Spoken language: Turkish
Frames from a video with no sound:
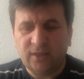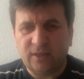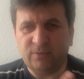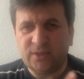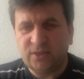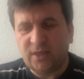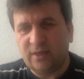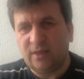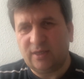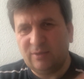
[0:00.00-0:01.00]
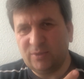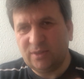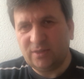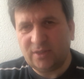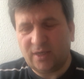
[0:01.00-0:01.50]
Kimisi içeride,
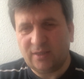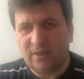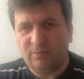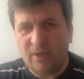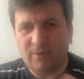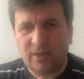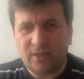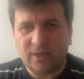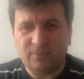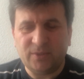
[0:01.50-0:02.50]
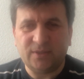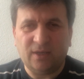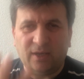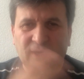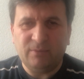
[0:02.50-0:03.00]
kimisi dışarıda. Bebekler hapiste,
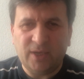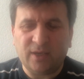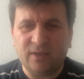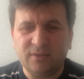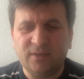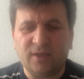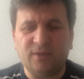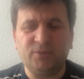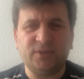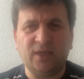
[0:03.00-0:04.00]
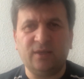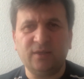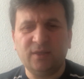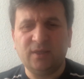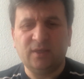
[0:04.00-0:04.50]
hamile kadınlar hapiste.
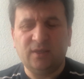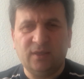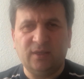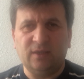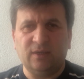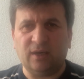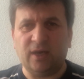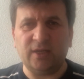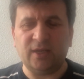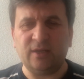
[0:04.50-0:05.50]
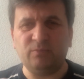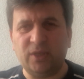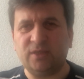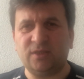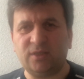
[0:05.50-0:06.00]
E, ailenin
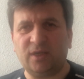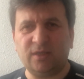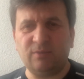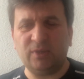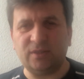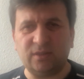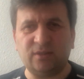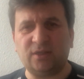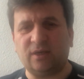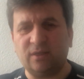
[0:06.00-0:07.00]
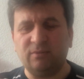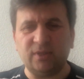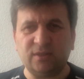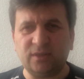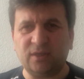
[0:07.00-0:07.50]
birisi içeride, birisi dışarıda,
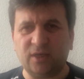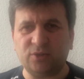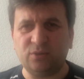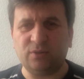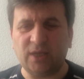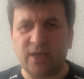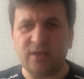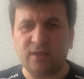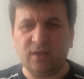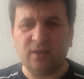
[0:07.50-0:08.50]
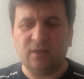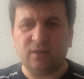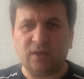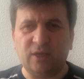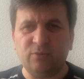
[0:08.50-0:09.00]
birisi kaçıyor. Yani
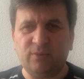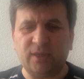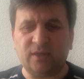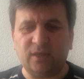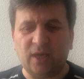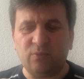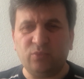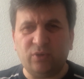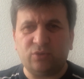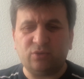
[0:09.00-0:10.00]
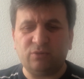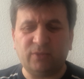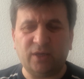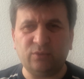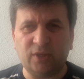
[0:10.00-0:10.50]
gaybibette. Yani bir sürü
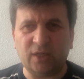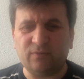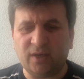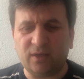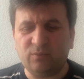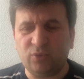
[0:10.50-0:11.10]
mağduriyet var.